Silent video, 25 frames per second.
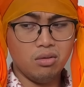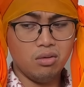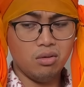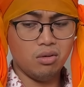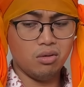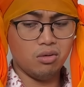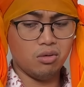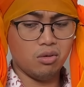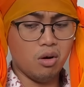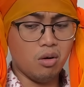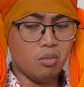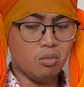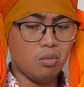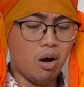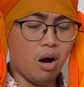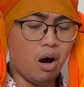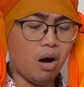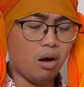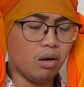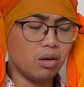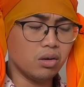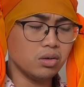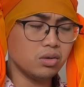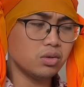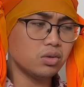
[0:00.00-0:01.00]
enak
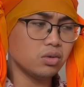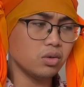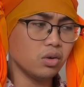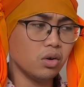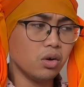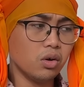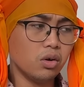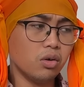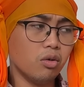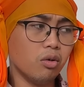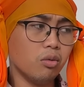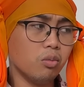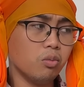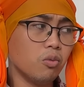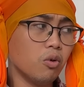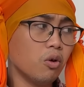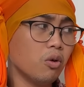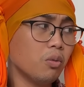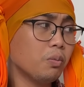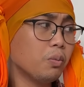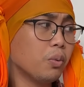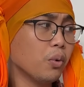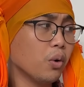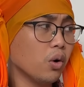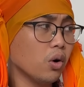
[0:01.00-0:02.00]
banget sih hidupmu
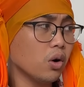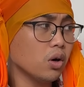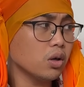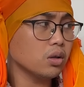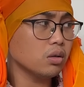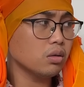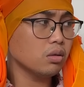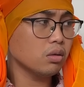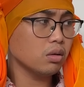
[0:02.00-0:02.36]
put